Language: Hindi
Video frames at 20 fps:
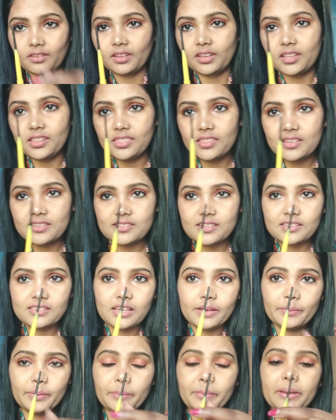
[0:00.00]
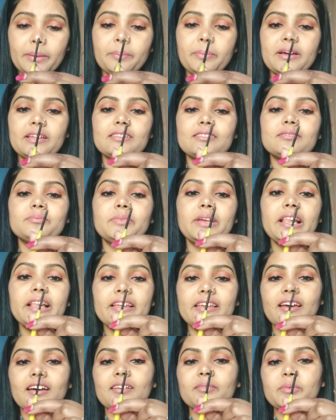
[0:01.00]
इतना ज्यादा हमें मिल पा मिल
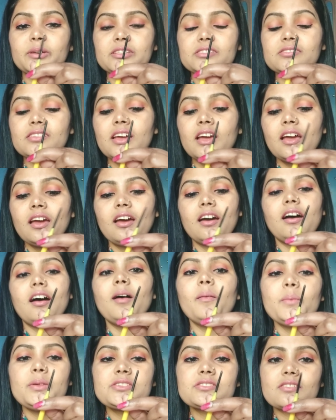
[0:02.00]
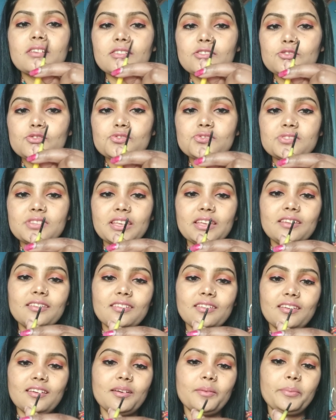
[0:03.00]
गया बस हम इसका यूज नहीं
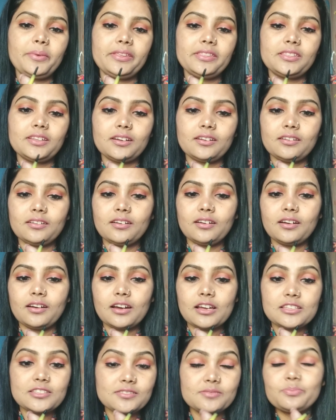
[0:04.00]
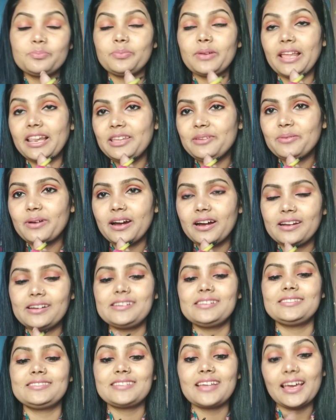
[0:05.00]
किए अभी तक आज पहली
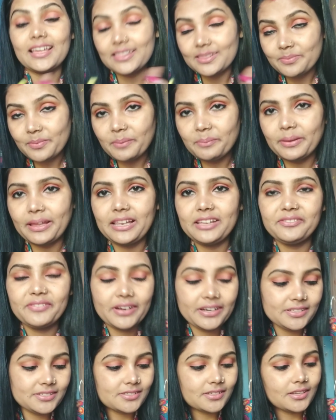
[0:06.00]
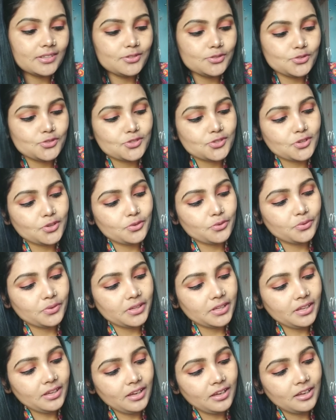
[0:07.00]
बार शायद मैं पहली बार इसका यूज
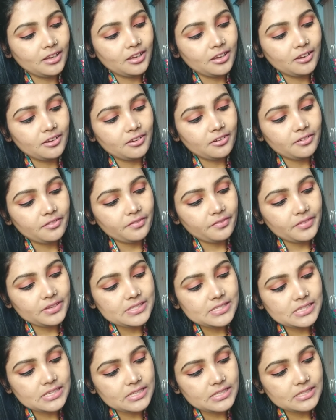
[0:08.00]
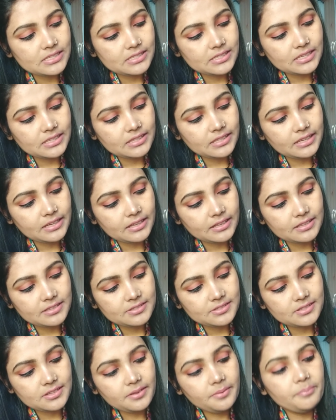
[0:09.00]
करूंगी वैसे ये देख
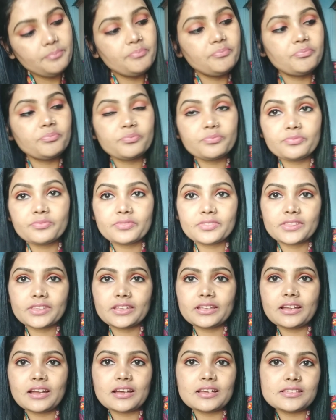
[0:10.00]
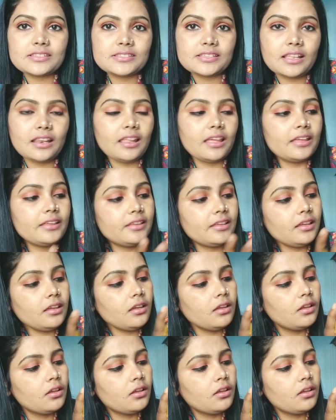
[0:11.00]
लीजिए काजल है ये